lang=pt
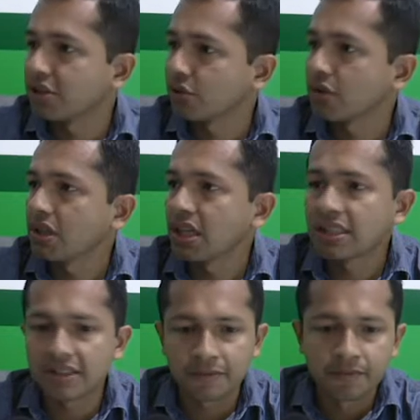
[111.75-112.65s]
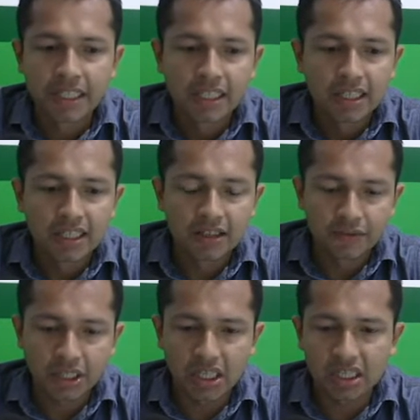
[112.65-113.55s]
desconhece, ele
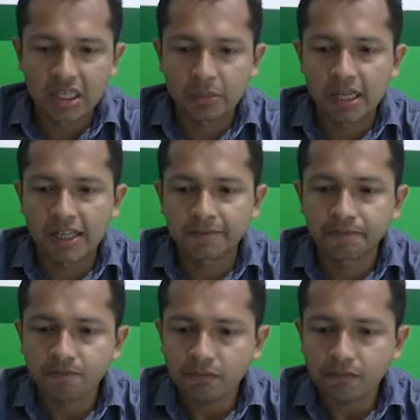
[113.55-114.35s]
vem reclamar